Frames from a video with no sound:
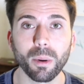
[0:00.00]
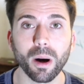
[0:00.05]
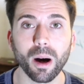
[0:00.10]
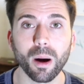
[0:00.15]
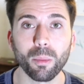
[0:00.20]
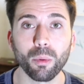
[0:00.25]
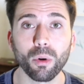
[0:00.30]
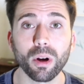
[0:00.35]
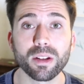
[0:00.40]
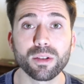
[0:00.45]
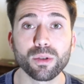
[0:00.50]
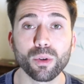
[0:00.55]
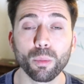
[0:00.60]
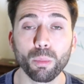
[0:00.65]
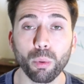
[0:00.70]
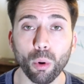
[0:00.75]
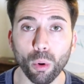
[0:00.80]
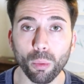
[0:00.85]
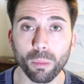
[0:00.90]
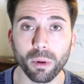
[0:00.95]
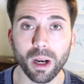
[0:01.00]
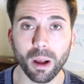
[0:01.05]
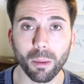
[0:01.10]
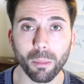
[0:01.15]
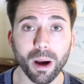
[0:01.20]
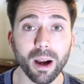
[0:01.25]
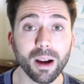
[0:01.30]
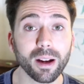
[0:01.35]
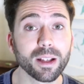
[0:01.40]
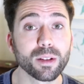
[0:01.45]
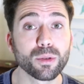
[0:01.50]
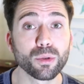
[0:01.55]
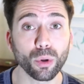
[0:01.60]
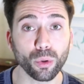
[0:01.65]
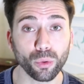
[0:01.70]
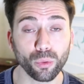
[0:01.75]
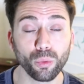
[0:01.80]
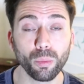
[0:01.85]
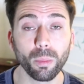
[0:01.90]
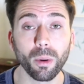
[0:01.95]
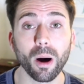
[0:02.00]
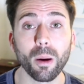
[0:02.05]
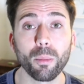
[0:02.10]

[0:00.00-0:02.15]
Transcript: par rapport à ce que promet la marque et surtout par